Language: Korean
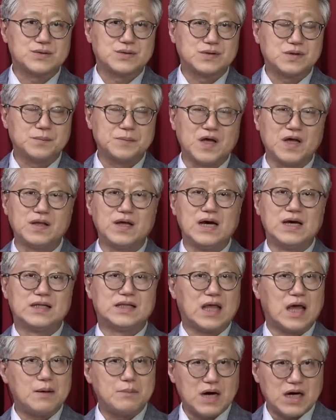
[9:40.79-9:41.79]
그러면
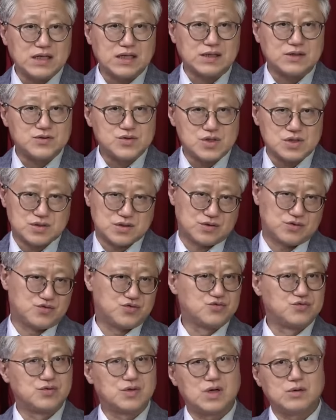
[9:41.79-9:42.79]
대만이 최소한
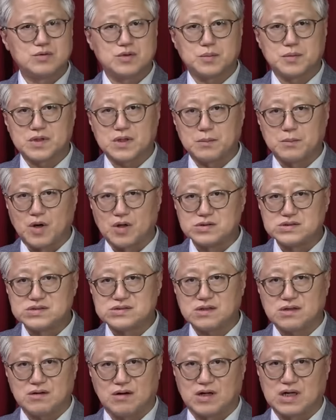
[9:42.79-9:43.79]
중국과 우리보다
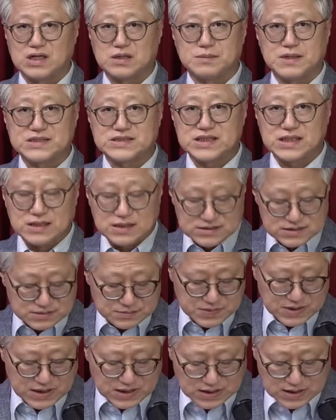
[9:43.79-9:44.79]
먼저 영향을 받지
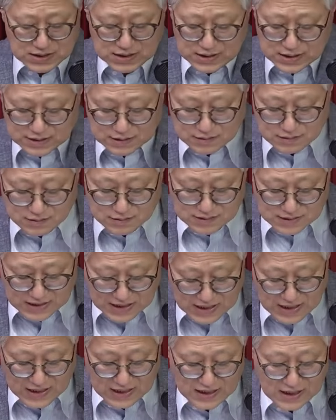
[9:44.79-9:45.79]
않겠습니까?
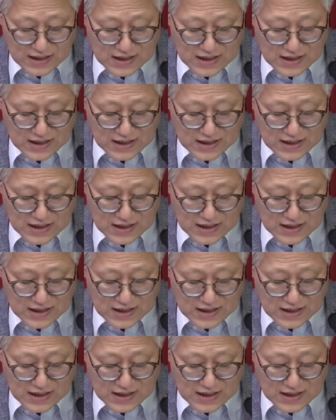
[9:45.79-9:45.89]
그런데